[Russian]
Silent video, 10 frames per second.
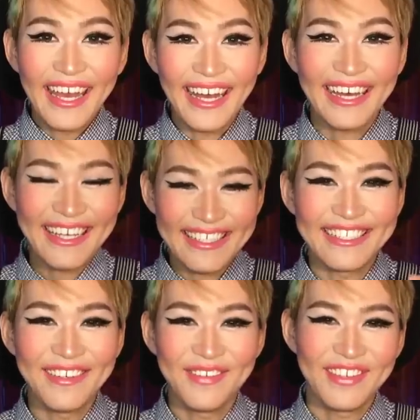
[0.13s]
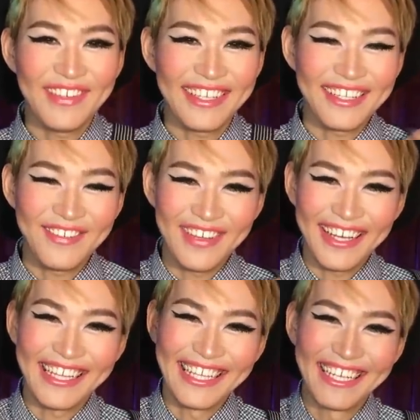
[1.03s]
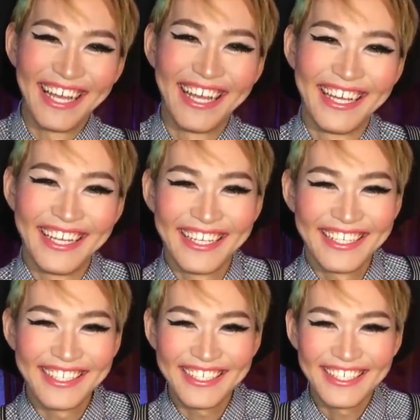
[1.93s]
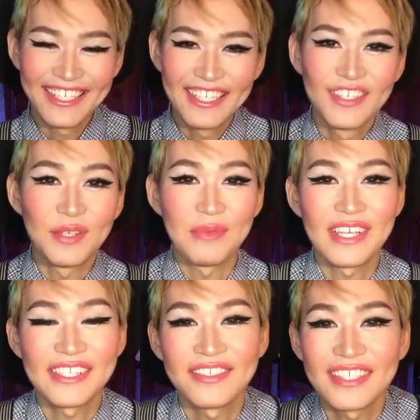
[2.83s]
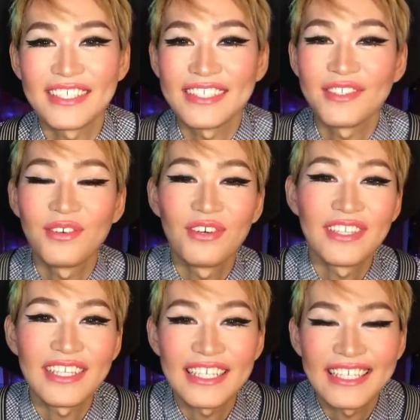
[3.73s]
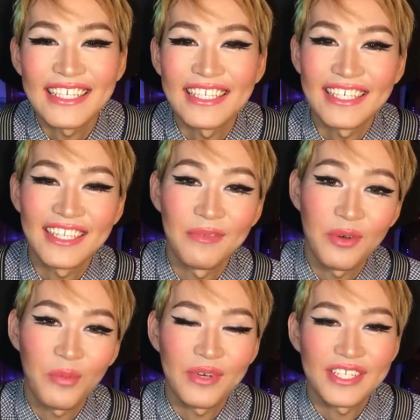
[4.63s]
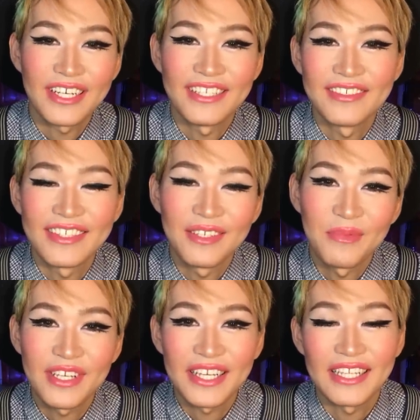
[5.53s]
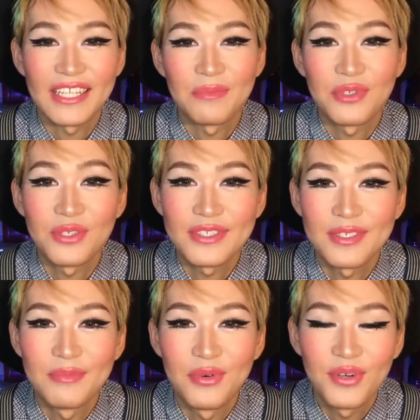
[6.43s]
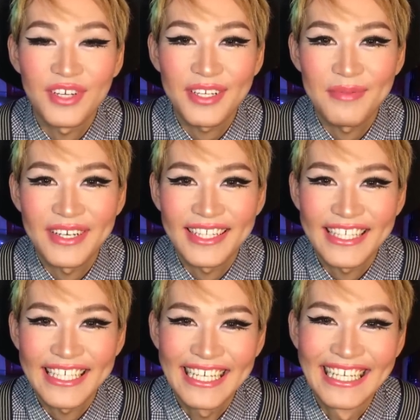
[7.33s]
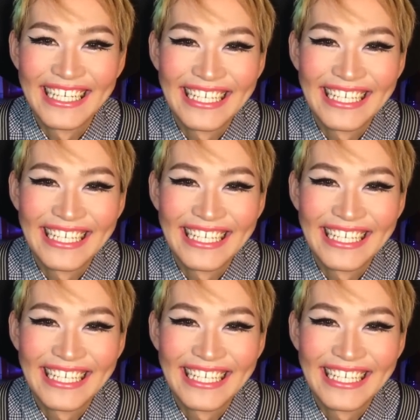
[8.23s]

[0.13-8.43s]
Ха, всем привет, ребята! Меня зовут Родион, и добро пожаловать на мой канал Beauty Boy, ребята!